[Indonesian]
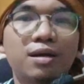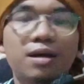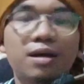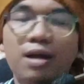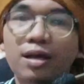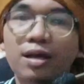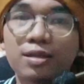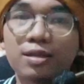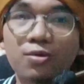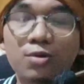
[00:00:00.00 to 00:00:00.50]

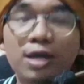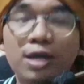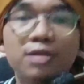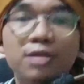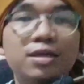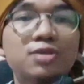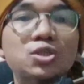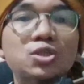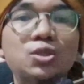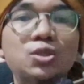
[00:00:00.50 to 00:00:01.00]

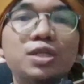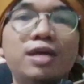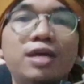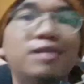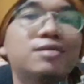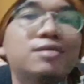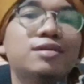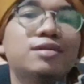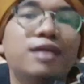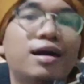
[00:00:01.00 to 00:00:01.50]
Al-Quran dan
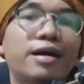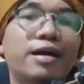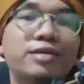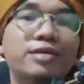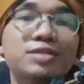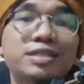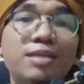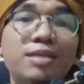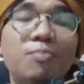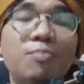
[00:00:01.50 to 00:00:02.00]
Sunnah tidak
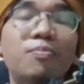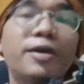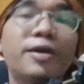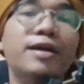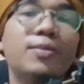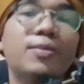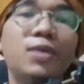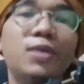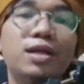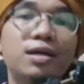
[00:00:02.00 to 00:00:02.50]
akan
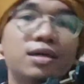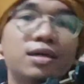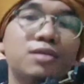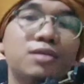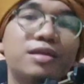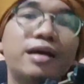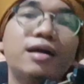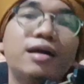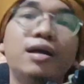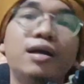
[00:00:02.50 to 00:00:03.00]
sampai kepada
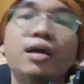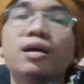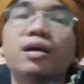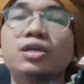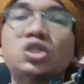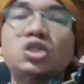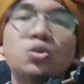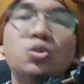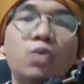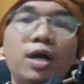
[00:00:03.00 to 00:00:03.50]
kita
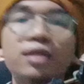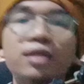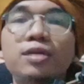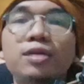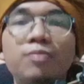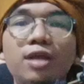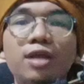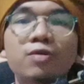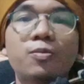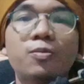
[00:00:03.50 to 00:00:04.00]

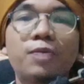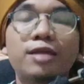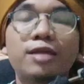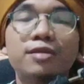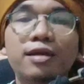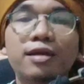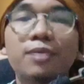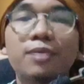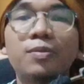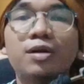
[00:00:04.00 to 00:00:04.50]
kecuali melalui
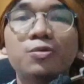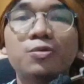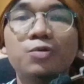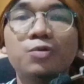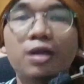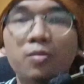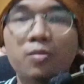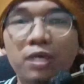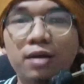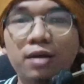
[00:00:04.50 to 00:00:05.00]
perantara para
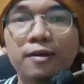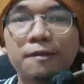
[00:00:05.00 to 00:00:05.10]
ulama.